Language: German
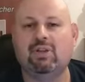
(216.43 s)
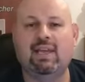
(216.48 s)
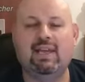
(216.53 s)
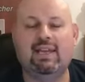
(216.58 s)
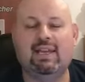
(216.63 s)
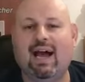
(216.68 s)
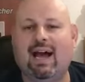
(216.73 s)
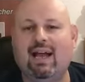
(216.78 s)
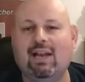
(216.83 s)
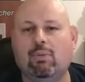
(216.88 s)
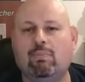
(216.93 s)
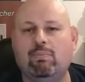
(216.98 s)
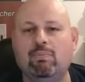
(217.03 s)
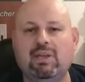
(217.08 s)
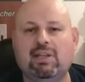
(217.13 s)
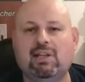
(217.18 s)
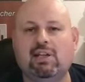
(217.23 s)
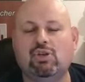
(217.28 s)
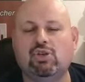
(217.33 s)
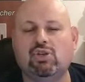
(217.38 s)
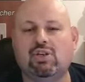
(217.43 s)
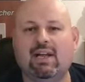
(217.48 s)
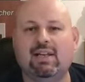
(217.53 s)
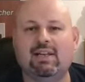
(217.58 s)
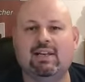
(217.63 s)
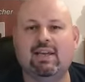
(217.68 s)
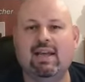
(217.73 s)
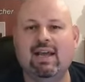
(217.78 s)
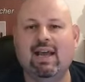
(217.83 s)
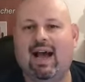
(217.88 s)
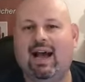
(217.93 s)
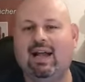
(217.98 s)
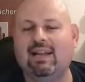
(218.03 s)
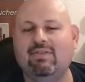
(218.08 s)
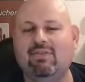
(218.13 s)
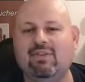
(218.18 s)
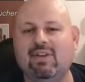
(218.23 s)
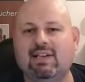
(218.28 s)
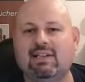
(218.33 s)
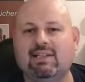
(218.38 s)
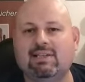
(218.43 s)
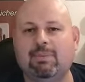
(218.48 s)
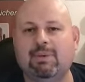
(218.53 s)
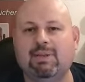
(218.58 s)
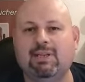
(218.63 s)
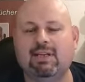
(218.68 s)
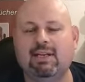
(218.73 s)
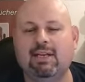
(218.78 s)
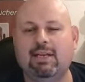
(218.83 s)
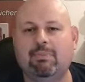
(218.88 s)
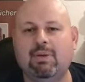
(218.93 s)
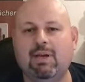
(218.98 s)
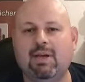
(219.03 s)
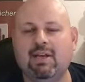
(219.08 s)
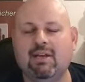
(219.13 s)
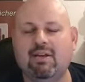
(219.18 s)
egal ob Mittelstand, Handwerksbetrieb.